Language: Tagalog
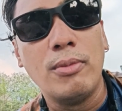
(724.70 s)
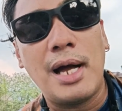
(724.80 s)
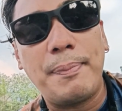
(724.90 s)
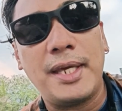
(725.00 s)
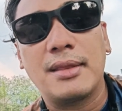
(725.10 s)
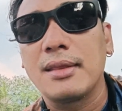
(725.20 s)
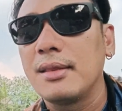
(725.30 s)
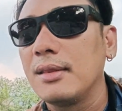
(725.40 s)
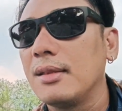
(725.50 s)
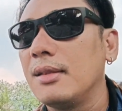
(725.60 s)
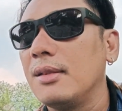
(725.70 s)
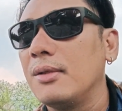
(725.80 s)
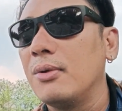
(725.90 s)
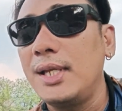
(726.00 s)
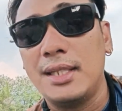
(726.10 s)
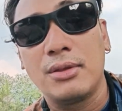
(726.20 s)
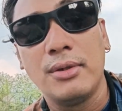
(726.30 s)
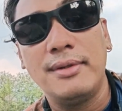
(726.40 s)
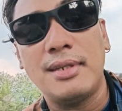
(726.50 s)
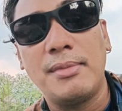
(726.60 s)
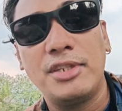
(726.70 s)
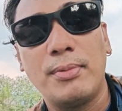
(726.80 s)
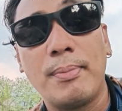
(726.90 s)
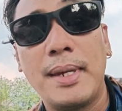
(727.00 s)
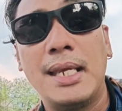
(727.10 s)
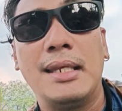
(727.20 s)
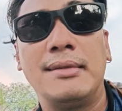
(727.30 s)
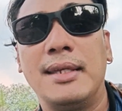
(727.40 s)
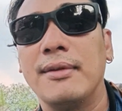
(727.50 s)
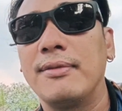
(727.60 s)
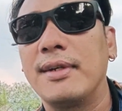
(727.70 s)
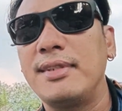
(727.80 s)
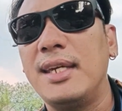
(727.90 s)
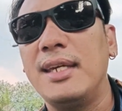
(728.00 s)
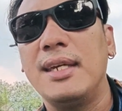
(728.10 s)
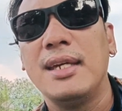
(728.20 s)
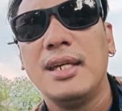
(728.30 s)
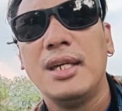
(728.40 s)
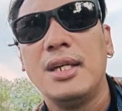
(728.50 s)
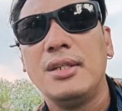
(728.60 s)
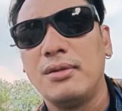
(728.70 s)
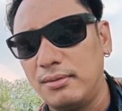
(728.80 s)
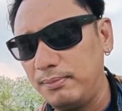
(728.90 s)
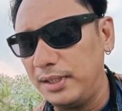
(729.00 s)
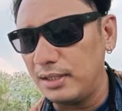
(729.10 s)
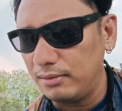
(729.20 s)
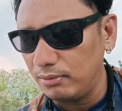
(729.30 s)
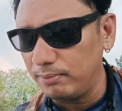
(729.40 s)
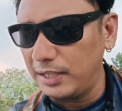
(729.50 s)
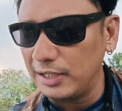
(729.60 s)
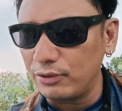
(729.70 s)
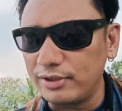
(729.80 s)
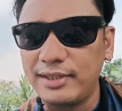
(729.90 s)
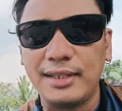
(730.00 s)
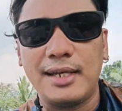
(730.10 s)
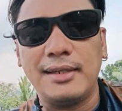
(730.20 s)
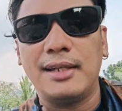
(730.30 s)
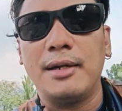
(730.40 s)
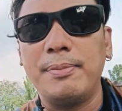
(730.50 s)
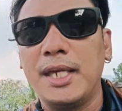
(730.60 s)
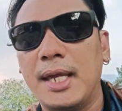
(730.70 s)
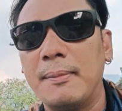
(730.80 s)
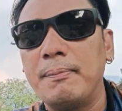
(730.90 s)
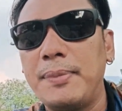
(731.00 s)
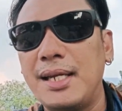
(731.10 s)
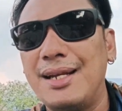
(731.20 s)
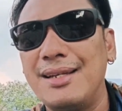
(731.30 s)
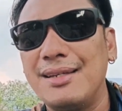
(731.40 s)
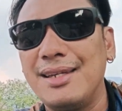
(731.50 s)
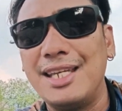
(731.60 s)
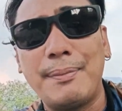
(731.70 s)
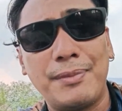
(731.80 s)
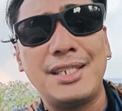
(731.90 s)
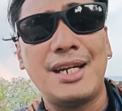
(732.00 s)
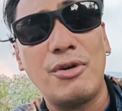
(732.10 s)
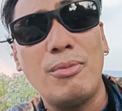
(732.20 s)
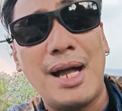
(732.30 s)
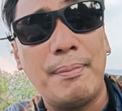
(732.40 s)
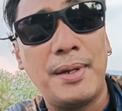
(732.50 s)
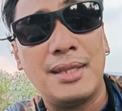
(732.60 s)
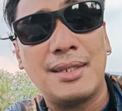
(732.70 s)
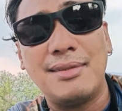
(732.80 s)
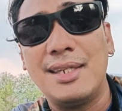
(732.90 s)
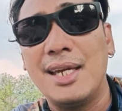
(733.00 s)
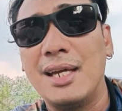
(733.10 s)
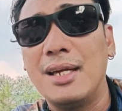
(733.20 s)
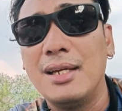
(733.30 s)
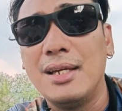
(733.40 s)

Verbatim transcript: kumapit ulit dun sa mismong bell itself. Kasi nung, nung binalik ko siya sa 800 RPM, parang hirap na siyang kumapit kasi nga